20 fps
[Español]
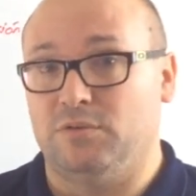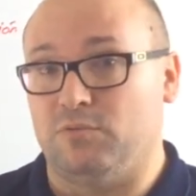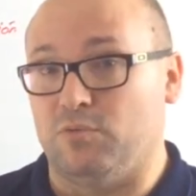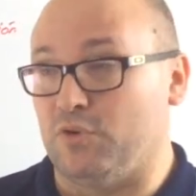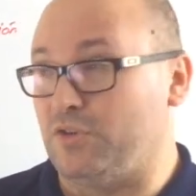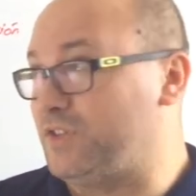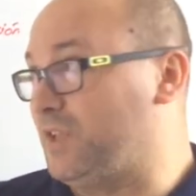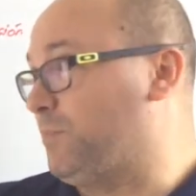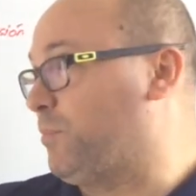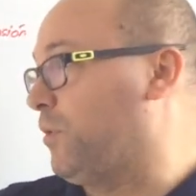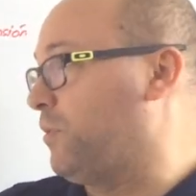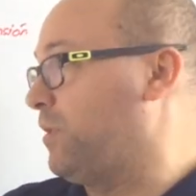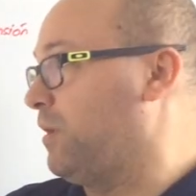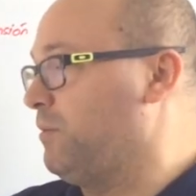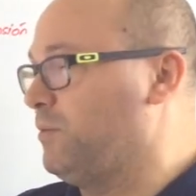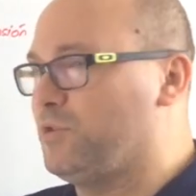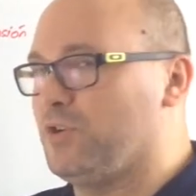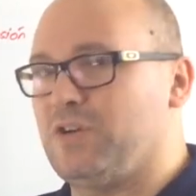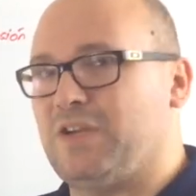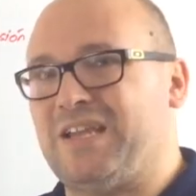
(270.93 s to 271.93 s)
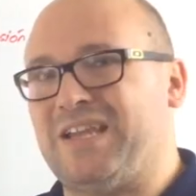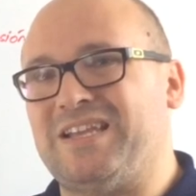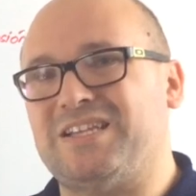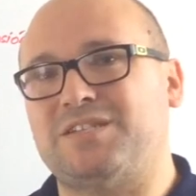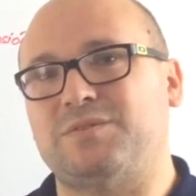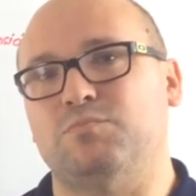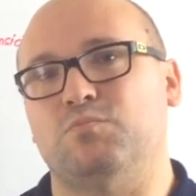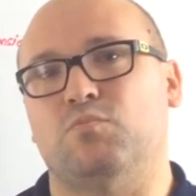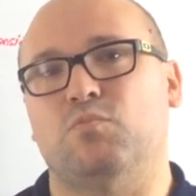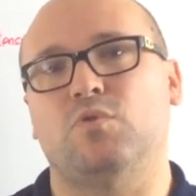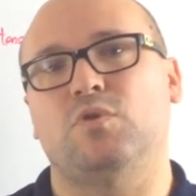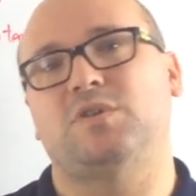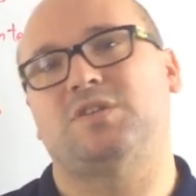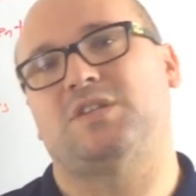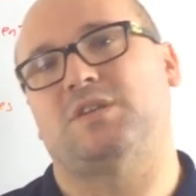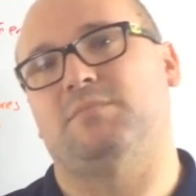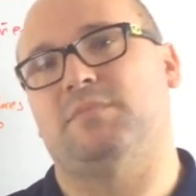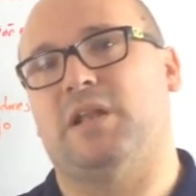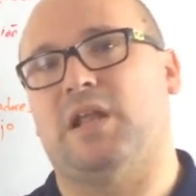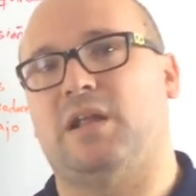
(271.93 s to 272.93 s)
o este procedimiento es muy
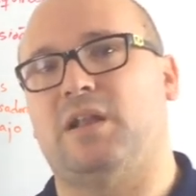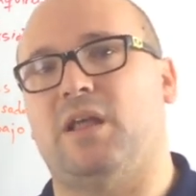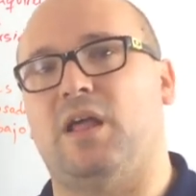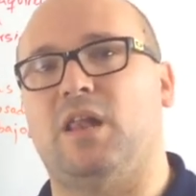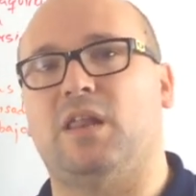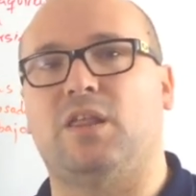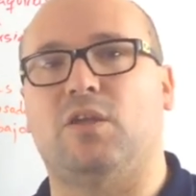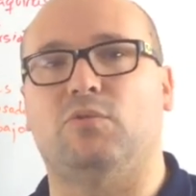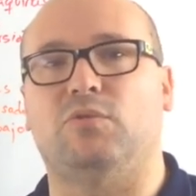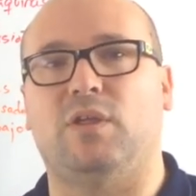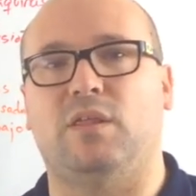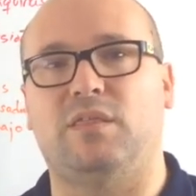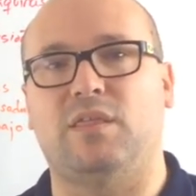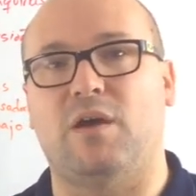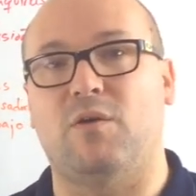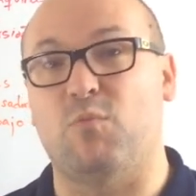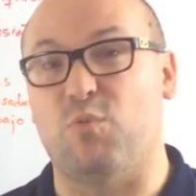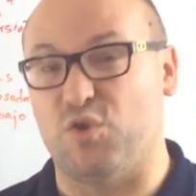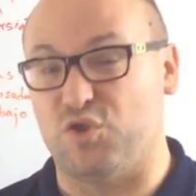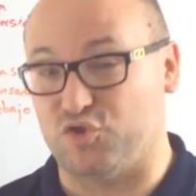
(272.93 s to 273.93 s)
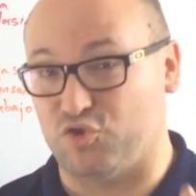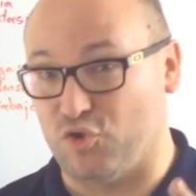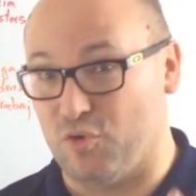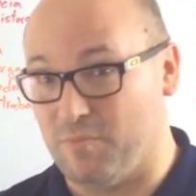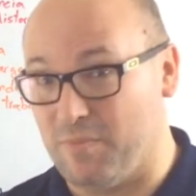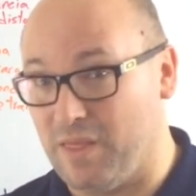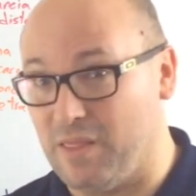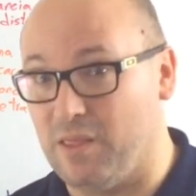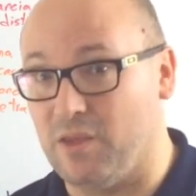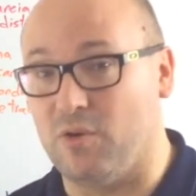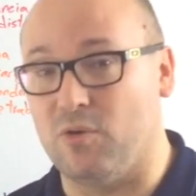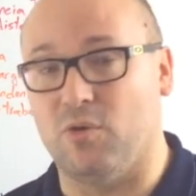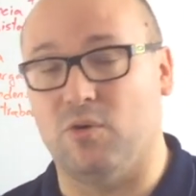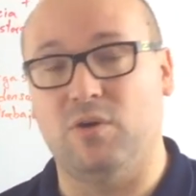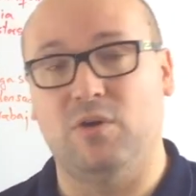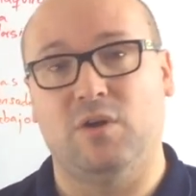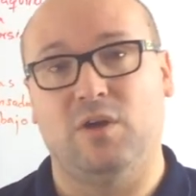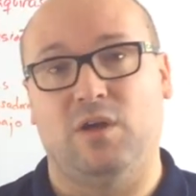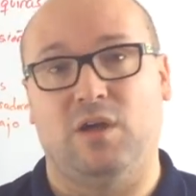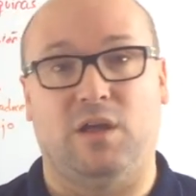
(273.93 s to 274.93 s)
similar al que utiliza vuestro
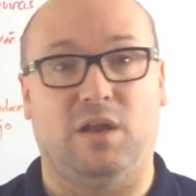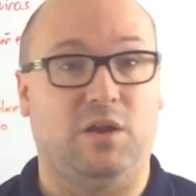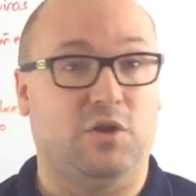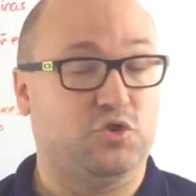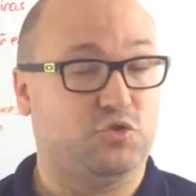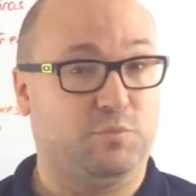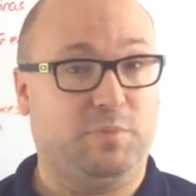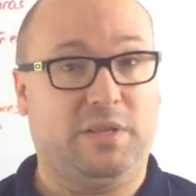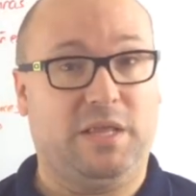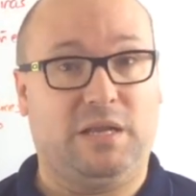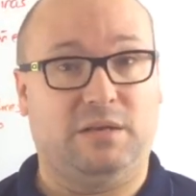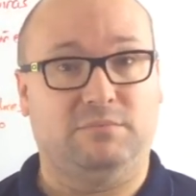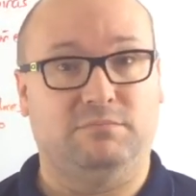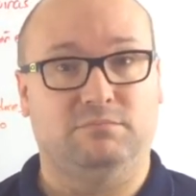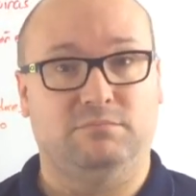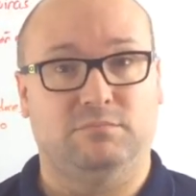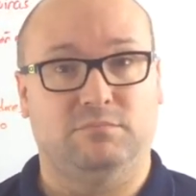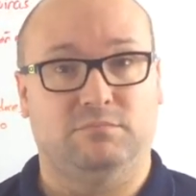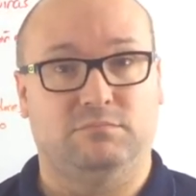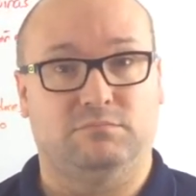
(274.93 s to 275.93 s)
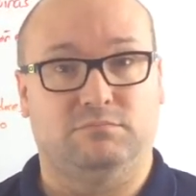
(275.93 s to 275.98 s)
médico en el hospital.